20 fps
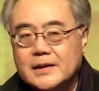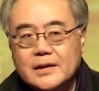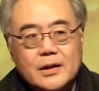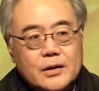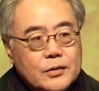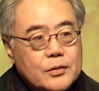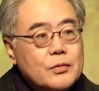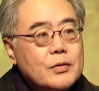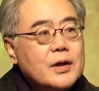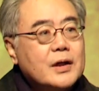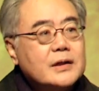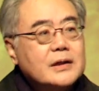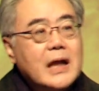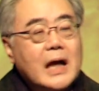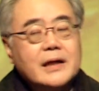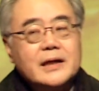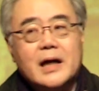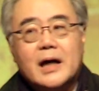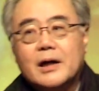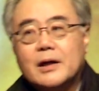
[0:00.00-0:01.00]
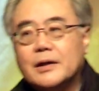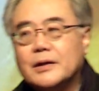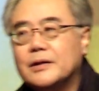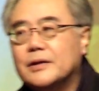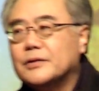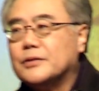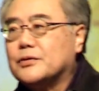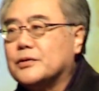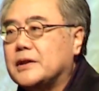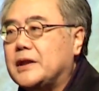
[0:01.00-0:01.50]
如果大家
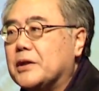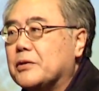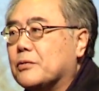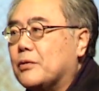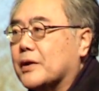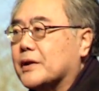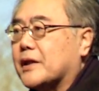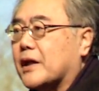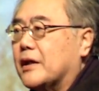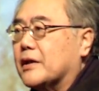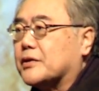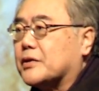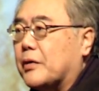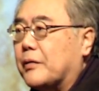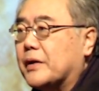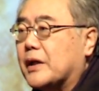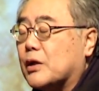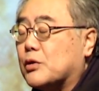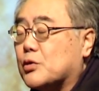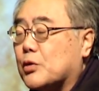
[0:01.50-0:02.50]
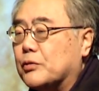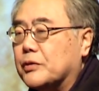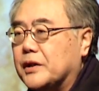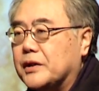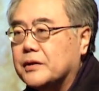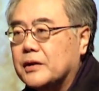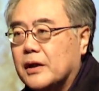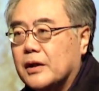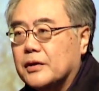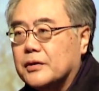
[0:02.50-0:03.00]
经过这个所谓的主灵，